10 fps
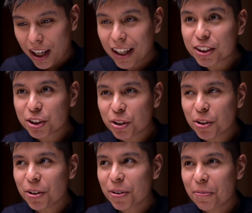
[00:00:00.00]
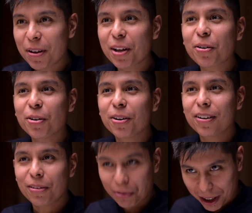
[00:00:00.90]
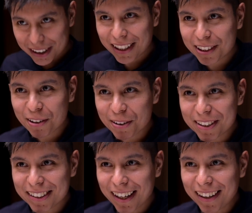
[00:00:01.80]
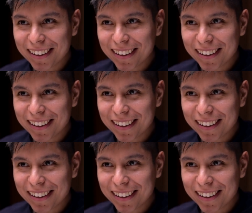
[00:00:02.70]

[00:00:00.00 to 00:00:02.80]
esto viene con una siguiente noticia.